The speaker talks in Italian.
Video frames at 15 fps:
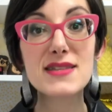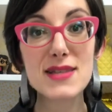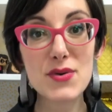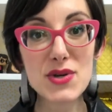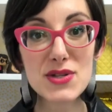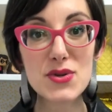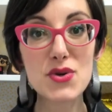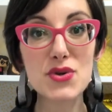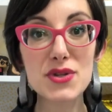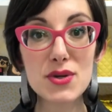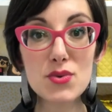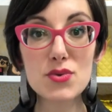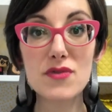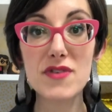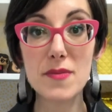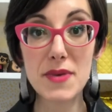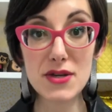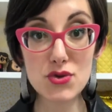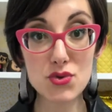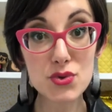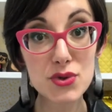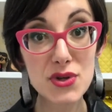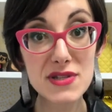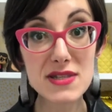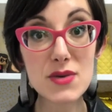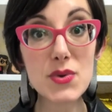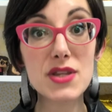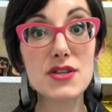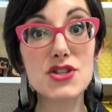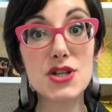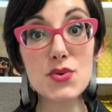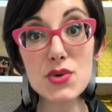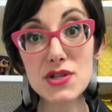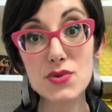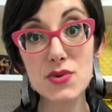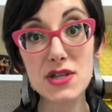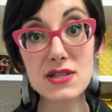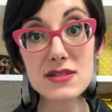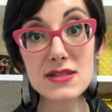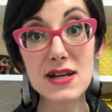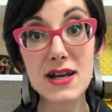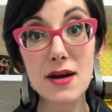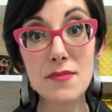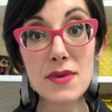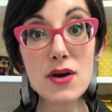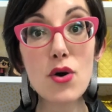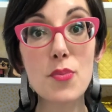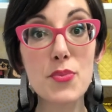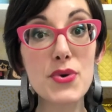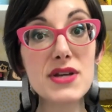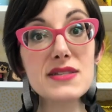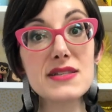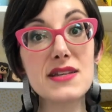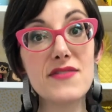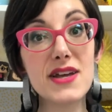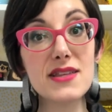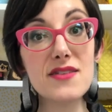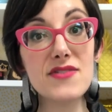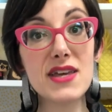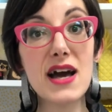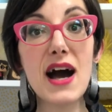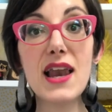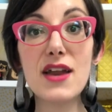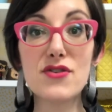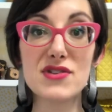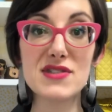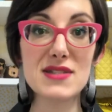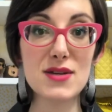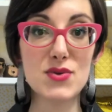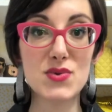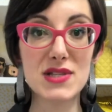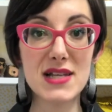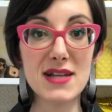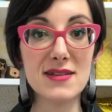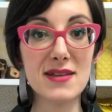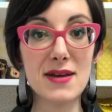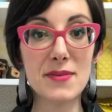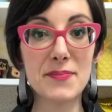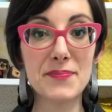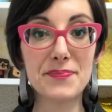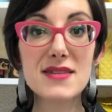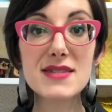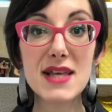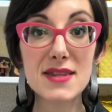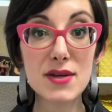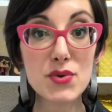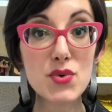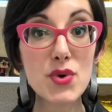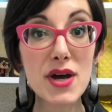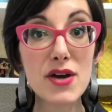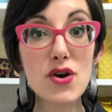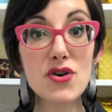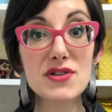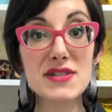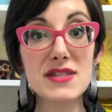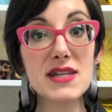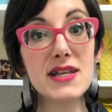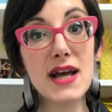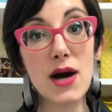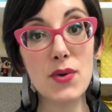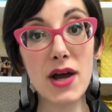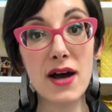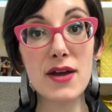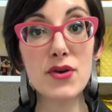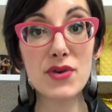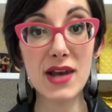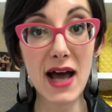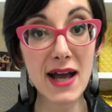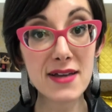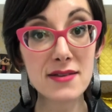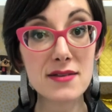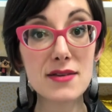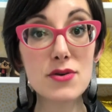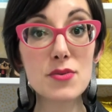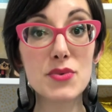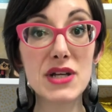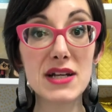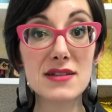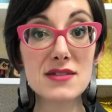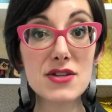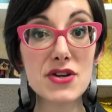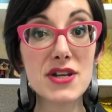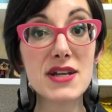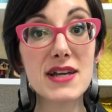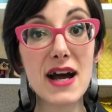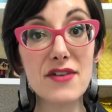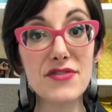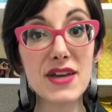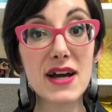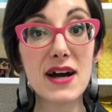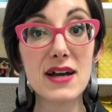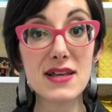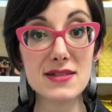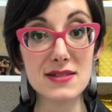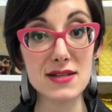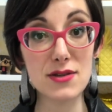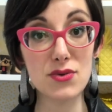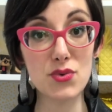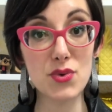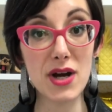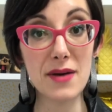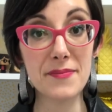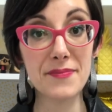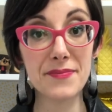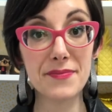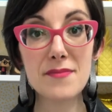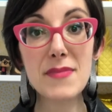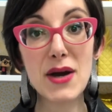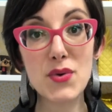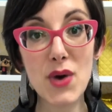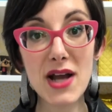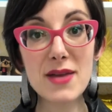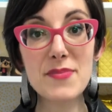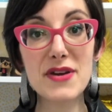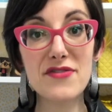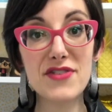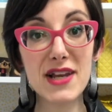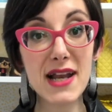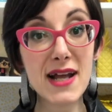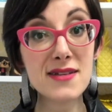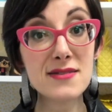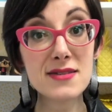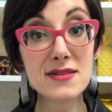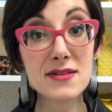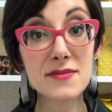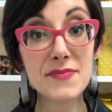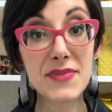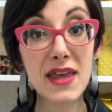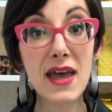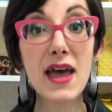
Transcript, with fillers: Se questo contenuto vi è piaciuto, seguiteci qui su Instagram oppure iscrivetevi alla nostra newsletter. Zandegu e corsi in aula e online di comunicazione, grafica e scrittura, manuali per freelance